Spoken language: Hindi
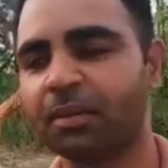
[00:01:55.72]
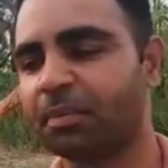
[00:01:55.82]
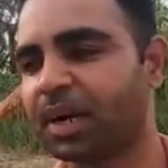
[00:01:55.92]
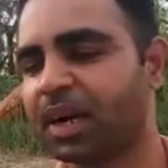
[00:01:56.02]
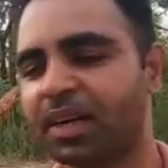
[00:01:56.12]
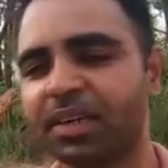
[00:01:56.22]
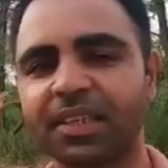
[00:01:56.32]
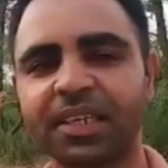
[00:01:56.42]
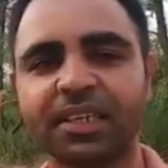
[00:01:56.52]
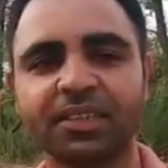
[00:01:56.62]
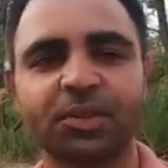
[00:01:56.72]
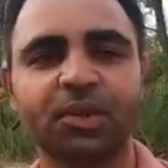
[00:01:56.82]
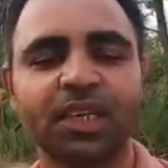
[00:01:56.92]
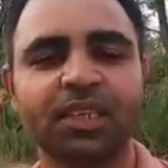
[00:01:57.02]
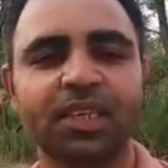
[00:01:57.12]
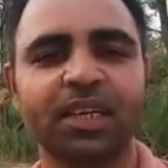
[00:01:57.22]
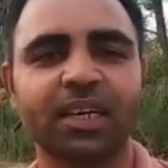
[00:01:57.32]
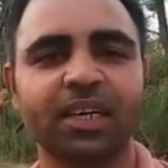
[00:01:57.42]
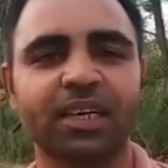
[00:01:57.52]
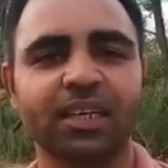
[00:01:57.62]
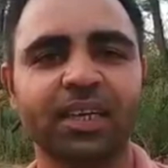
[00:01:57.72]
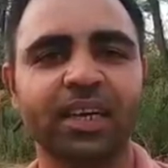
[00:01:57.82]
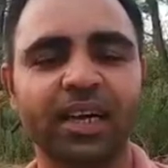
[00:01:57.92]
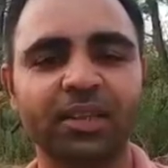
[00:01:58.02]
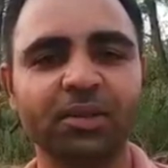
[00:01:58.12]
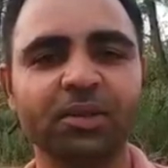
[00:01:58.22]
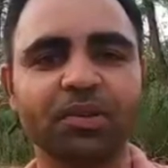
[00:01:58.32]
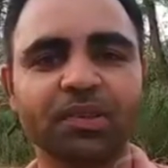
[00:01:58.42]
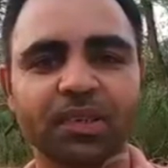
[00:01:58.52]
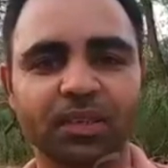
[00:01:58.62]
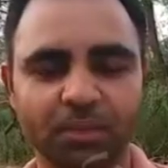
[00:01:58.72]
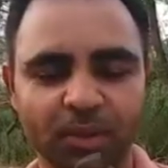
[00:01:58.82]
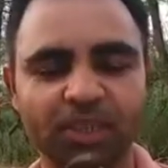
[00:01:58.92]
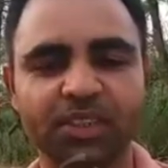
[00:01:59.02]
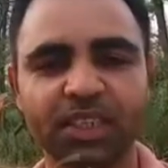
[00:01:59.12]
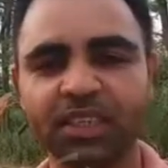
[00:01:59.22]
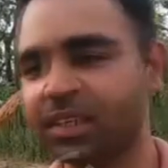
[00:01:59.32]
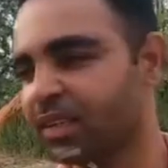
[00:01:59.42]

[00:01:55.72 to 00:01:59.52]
प्राकृतिक जो खेती है ना ये है तो अच्छी